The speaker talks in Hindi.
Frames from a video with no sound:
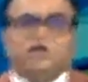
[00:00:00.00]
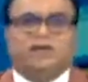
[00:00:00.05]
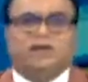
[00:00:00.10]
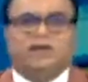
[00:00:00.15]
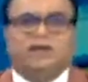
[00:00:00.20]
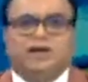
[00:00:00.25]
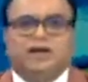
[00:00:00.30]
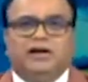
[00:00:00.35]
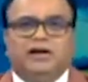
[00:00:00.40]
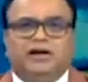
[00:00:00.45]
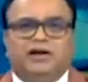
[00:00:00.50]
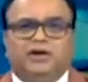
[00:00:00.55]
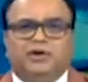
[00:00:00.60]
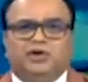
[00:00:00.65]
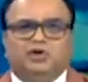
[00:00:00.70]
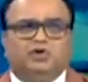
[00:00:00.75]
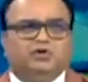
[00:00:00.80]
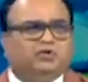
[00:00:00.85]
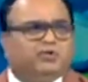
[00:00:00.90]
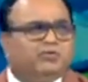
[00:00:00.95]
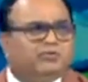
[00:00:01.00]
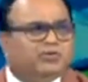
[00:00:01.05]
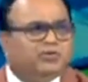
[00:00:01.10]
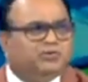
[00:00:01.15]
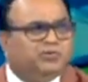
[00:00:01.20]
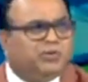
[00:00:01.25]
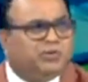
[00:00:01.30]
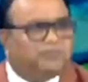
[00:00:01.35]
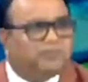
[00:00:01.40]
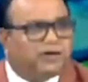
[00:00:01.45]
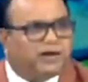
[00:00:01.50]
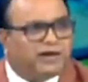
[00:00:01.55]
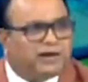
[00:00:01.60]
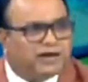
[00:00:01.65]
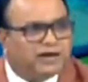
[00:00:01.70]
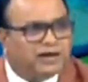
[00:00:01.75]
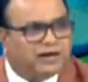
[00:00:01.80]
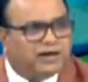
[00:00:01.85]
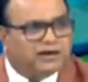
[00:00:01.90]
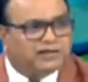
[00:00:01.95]
लिए ट्यूब इन्वेस्टमेंट पे
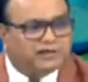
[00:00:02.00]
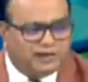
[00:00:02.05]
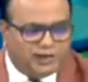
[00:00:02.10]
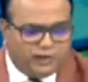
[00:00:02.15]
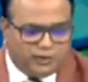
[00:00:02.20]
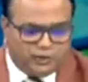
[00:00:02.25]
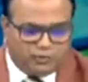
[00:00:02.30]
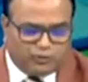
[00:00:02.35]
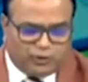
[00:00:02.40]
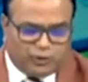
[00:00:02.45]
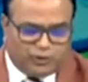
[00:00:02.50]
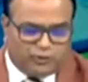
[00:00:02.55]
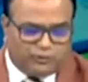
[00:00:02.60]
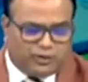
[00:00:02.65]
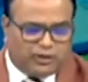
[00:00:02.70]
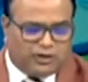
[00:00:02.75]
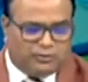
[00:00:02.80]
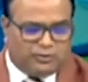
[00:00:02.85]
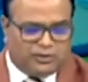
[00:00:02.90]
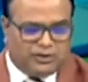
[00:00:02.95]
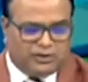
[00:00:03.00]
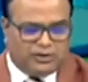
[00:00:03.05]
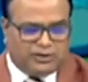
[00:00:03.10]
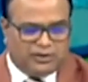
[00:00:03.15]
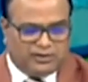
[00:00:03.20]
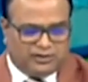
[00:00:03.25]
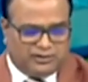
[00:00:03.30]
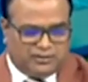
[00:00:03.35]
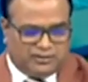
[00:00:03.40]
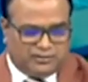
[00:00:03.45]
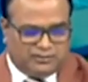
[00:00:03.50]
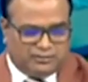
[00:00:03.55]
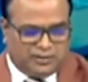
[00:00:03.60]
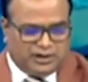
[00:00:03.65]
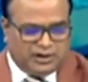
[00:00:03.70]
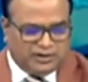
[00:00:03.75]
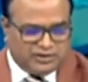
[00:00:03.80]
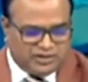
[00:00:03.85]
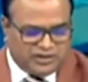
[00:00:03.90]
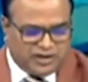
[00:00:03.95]
इतने लो वॉल्यूम वाले पे
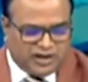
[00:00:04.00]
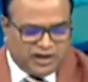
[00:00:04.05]
माने जी